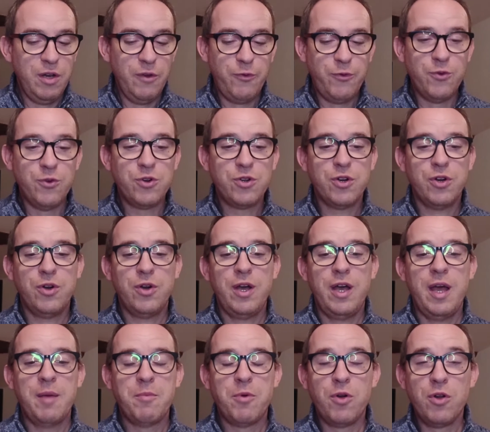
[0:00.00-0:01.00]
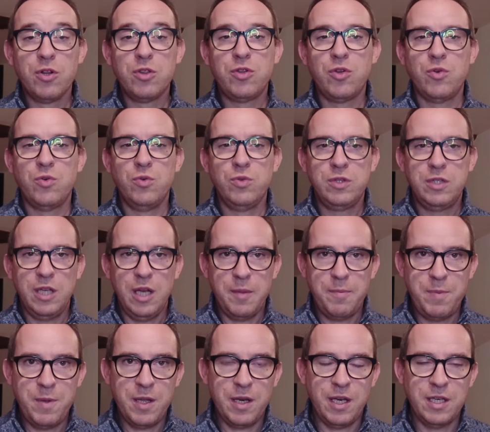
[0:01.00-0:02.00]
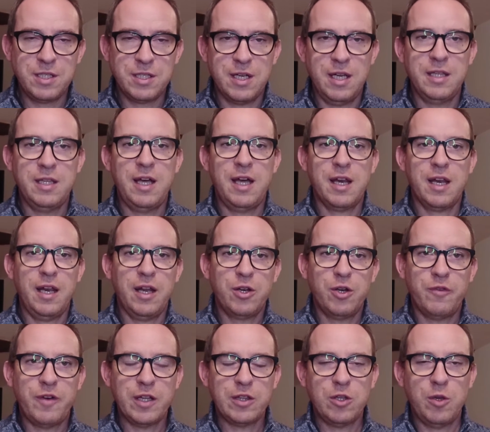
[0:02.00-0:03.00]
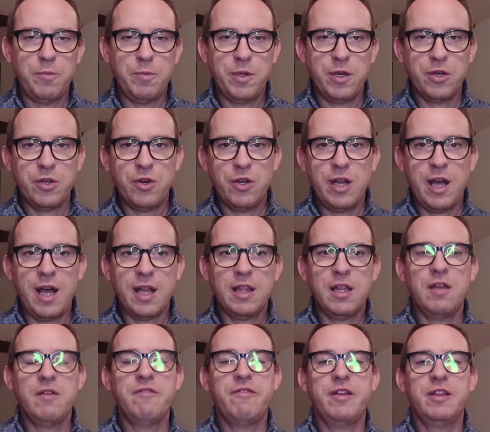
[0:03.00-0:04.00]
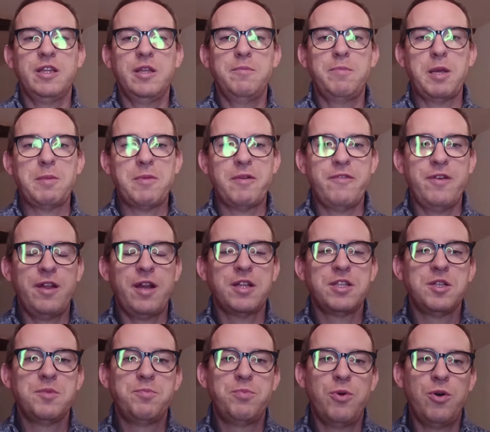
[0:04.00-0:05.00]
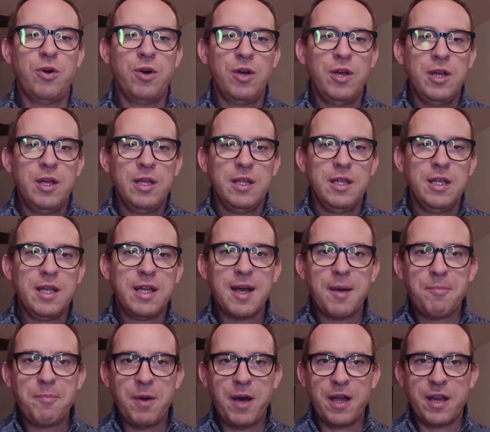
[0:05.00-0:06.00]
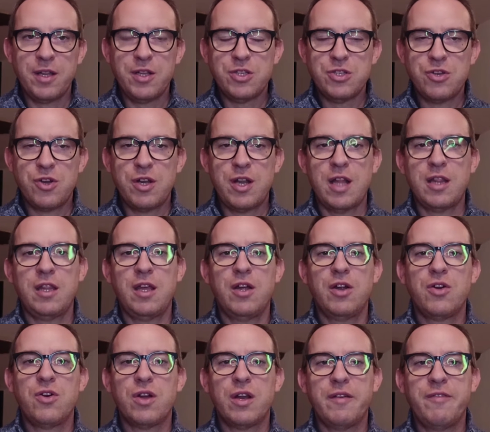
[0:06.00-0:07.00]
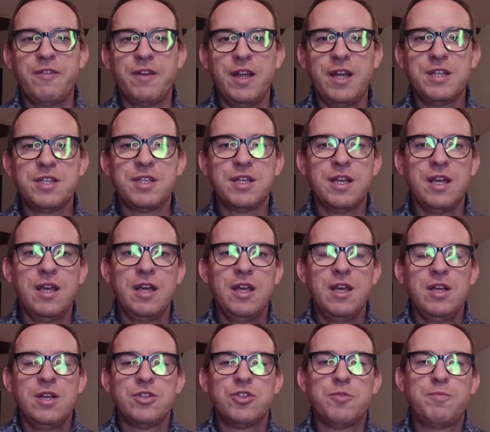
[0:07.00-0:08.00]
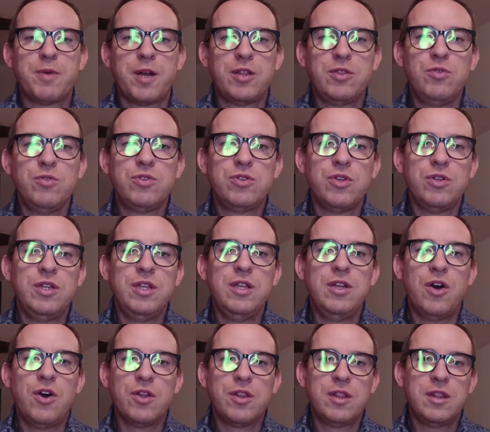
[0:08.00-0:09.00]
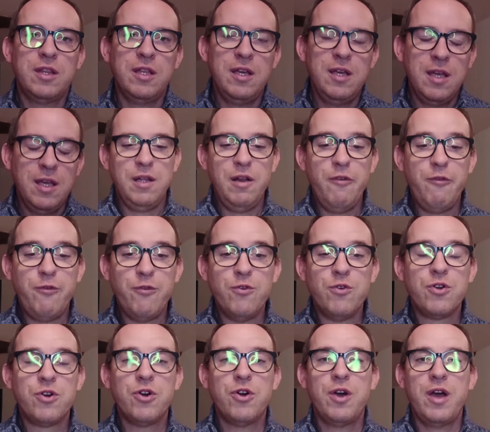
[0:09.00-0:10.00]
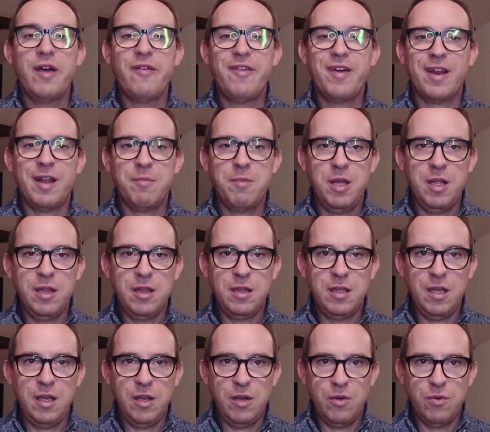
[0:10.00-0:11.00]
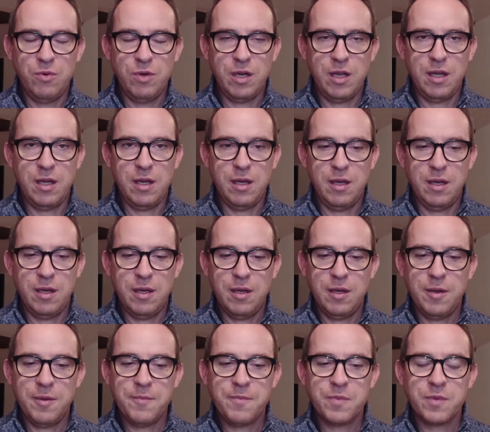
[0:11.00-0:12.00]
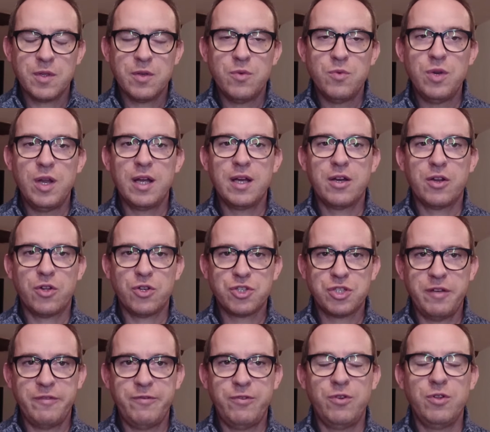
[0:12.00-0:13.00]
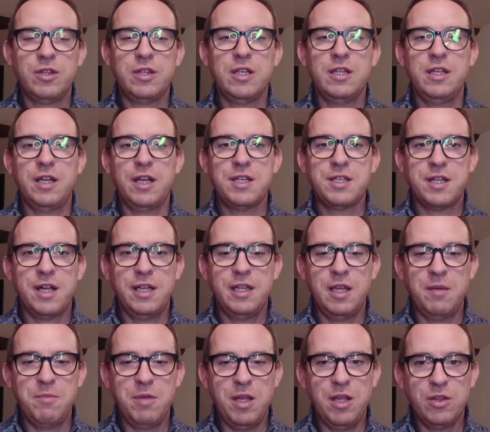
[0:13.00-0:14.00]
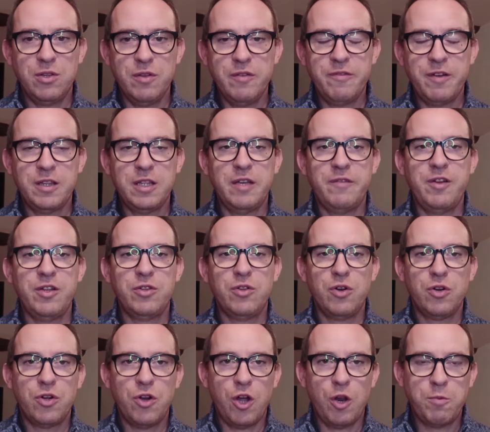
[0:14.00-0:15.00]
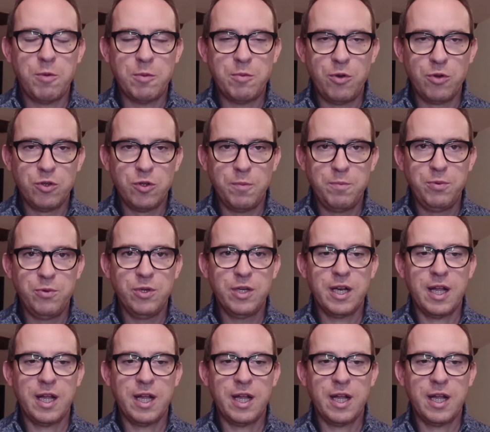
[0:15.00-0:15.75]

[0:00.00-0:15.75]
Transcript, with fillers: Il fuco è molto utile per riscaldare la covata percolata, infatti in primavera si può incappare in giornate ancora fresche, soprattutto di notte. Il fuco è veramente una, una grossa fonte di riscaldamento, infatti avendo il corpo molto più